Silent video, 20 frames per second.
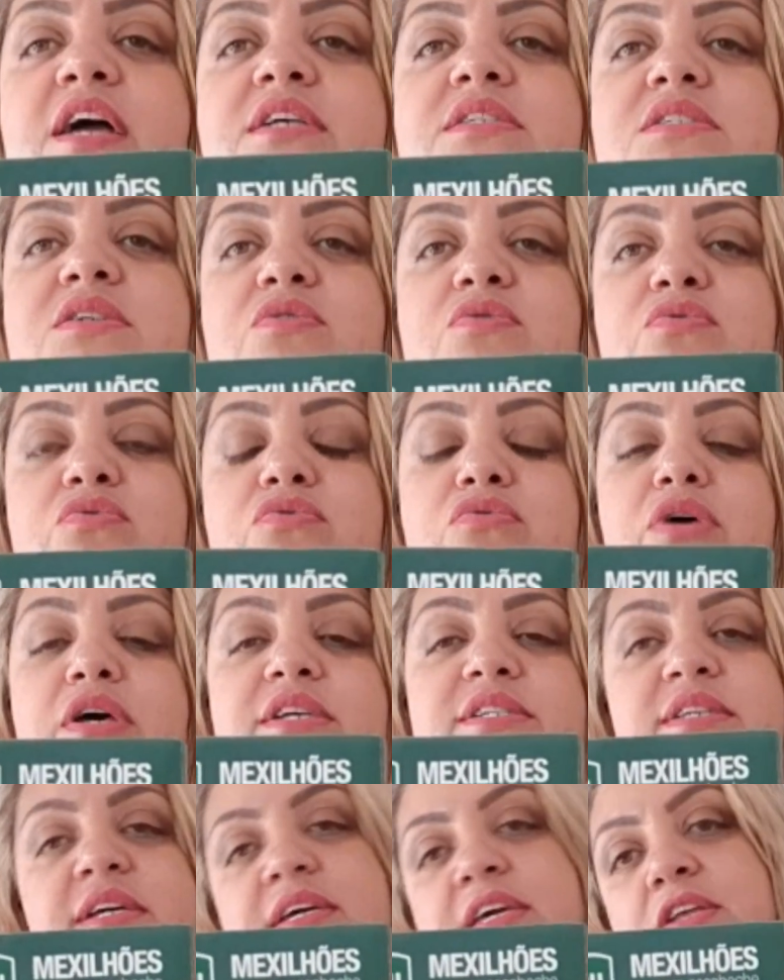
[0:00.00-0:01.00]
Que são
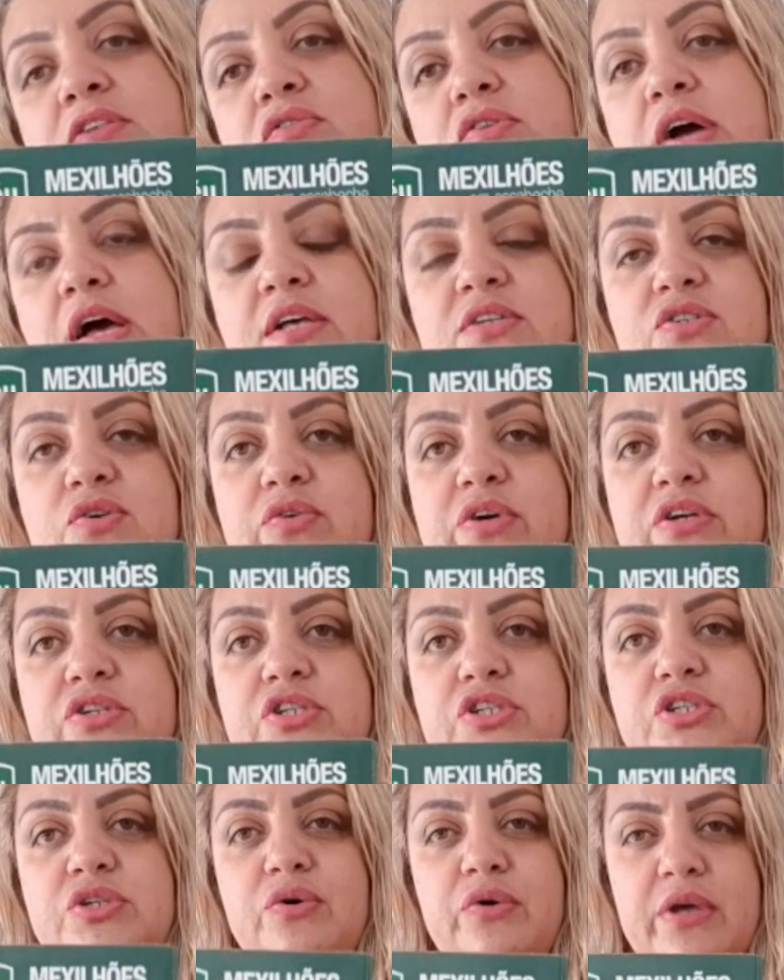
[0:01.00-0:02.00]
esse aqui no caso é o que a
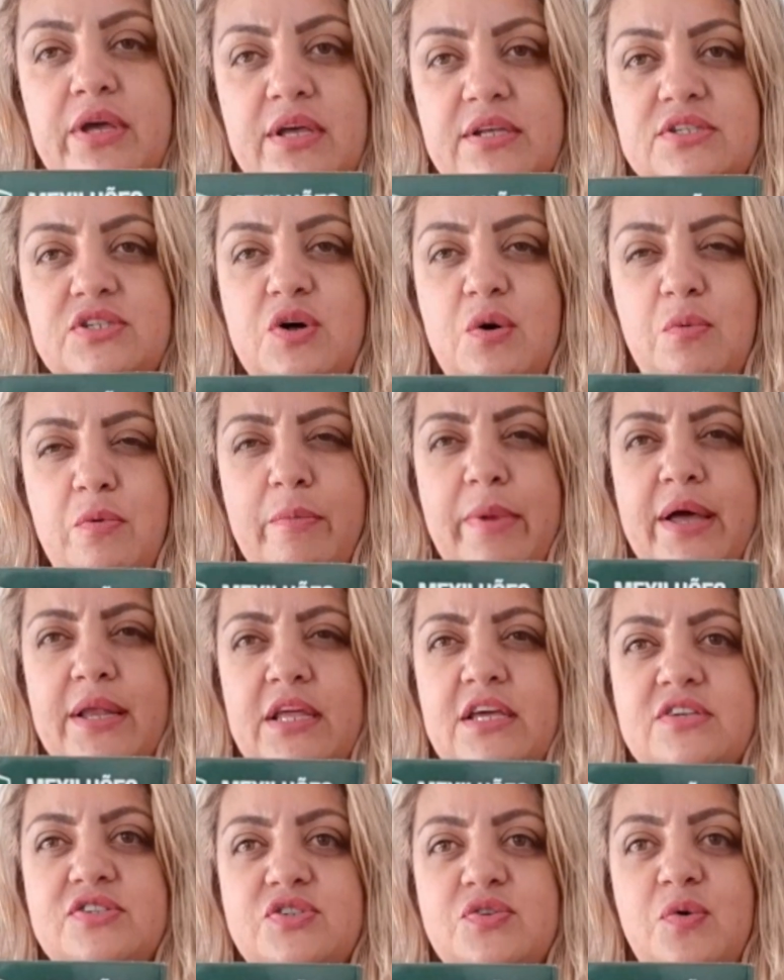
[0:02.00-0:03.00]
gente conhece como
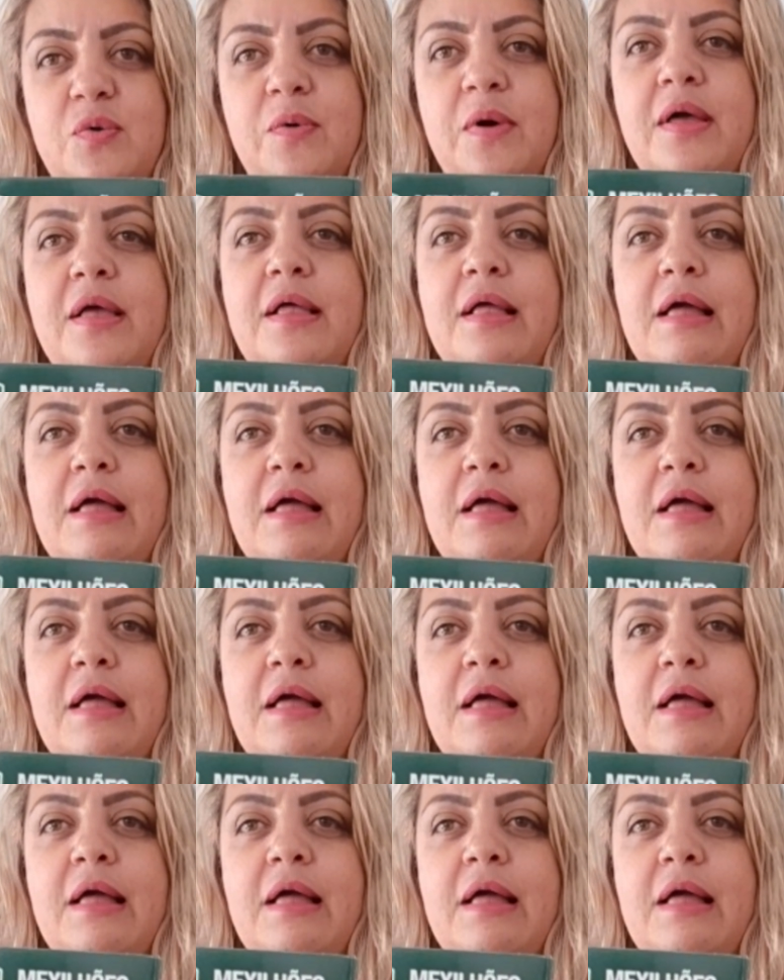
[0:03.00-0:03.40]
marisco,